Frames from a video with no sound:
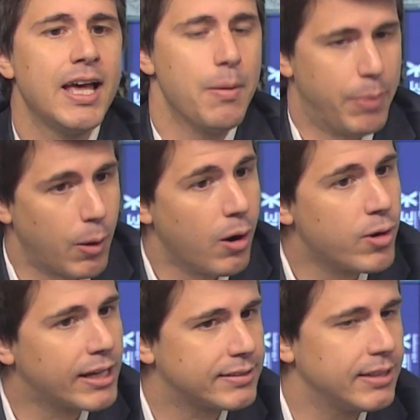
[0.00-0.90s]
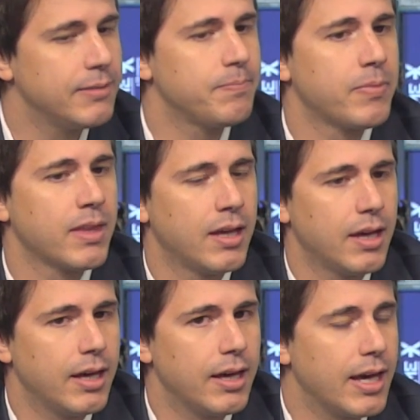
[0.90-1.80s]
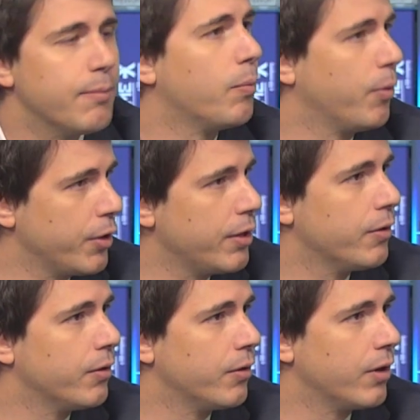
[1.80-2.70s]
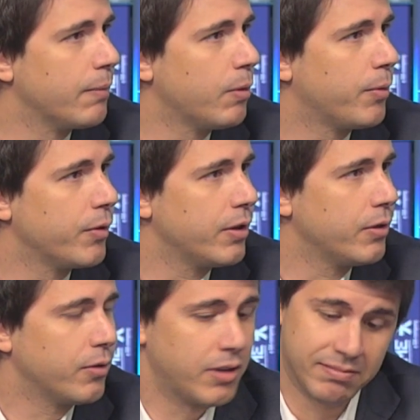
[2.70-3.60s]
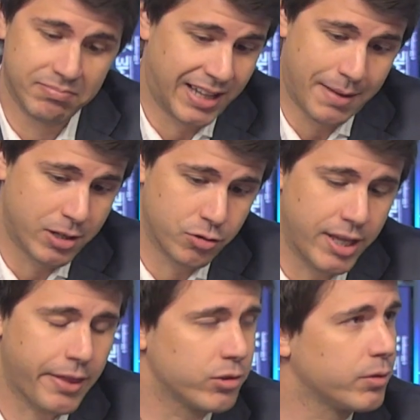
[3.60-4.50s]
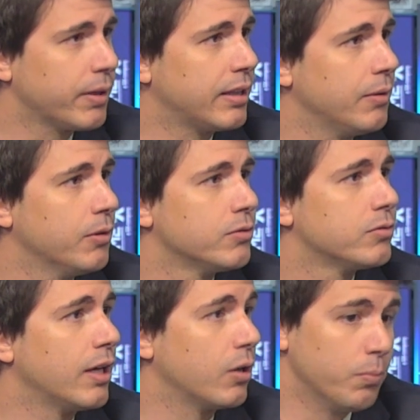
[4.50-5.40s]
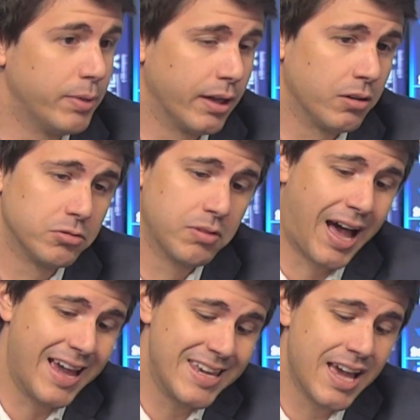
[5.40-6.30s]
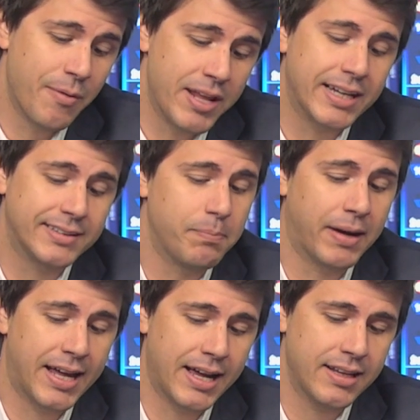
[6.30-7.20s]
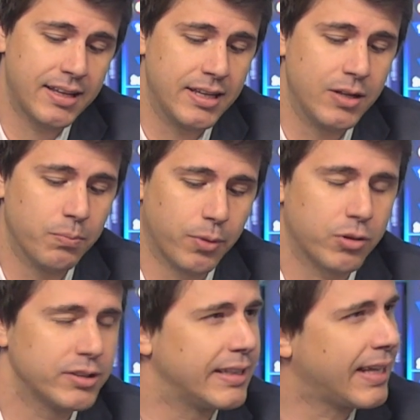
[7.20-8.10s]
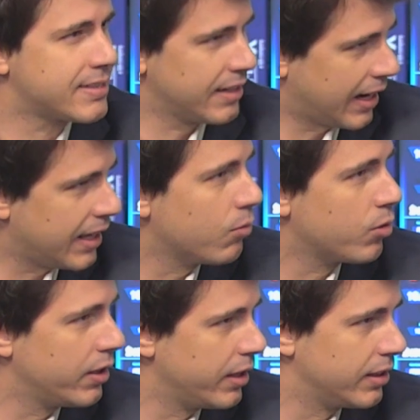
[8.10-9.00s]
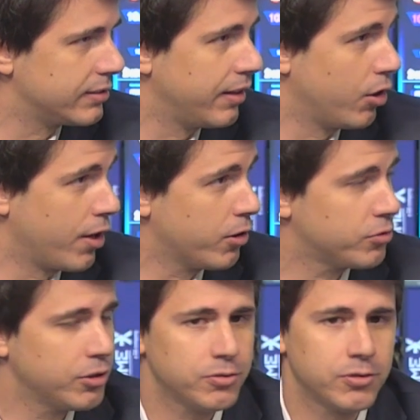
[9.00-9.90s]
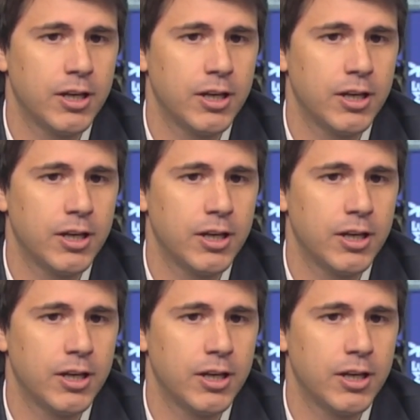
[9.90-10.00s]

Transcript: pero aún así eh, hemos, podido, hemos podido en la mayoría de los objetivos eh, cumplirlos. Ahí habría que separar y ir un poco en detalle en cada uno de, los negocios,